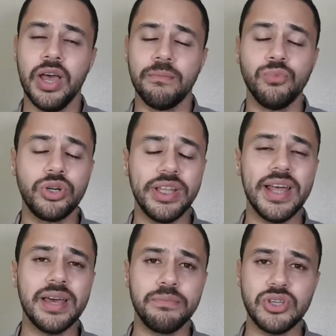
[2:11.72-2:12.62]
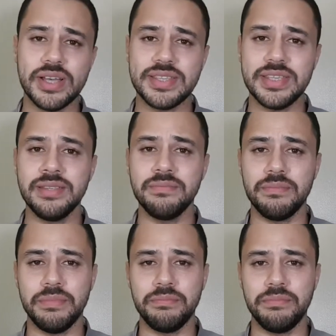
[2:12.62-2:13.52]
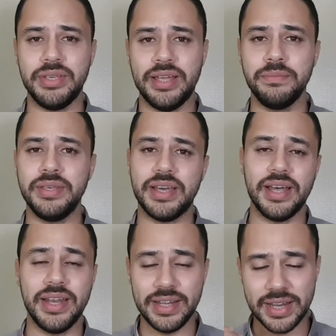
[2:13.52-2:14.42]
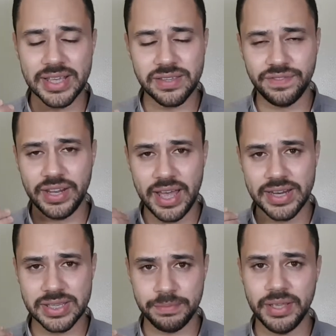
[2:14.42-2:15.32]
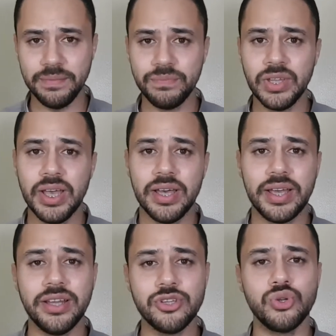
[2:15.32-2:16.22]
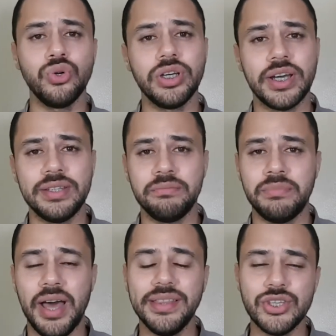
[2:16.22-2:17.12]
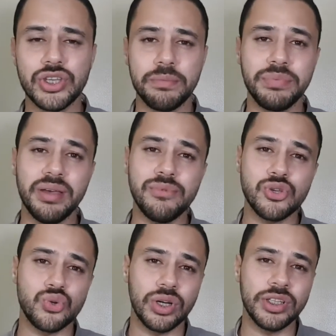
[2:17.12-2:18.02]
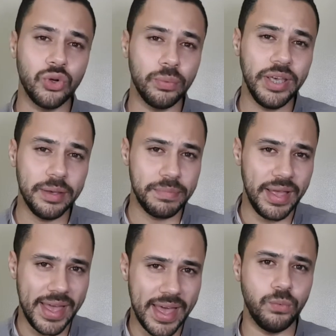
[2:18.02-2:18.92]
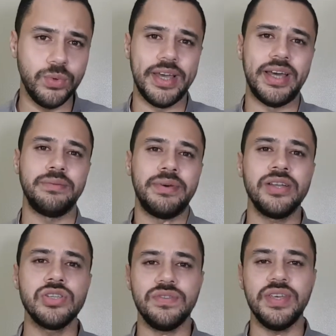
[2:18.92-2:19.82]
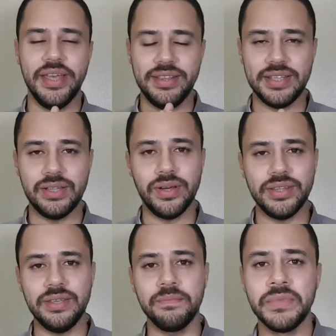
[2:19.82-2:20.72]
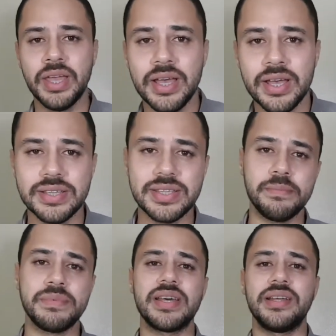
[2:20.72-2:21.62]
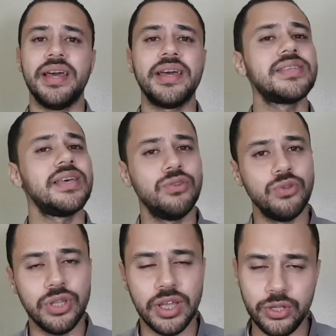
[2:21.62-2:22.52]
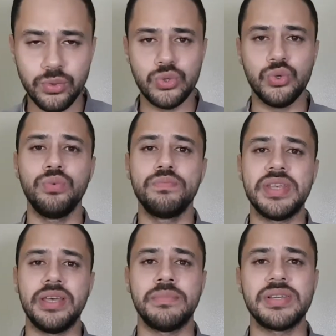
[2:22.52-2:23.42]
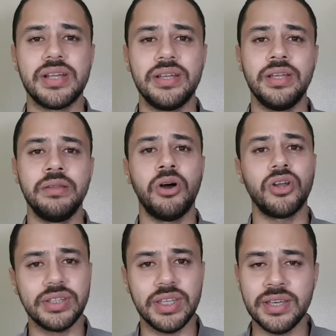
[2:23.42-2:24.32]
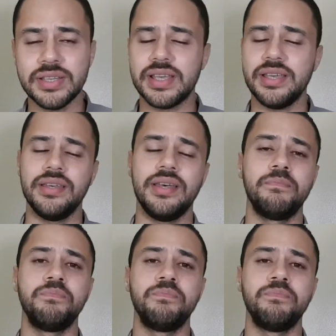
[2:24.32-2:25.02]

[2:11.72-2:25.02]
ممكن اهلك مش حاسين يعني بيك للاسف الاهل زمان كان الشغل كان محدش كان بيعمل الشغلانه اللي هو بيحبها قوي يعني ما كانش فيه حته دلوقتي آه زي مثلا حاجه زي اليوتيوب زي مثلا الماركتنج زي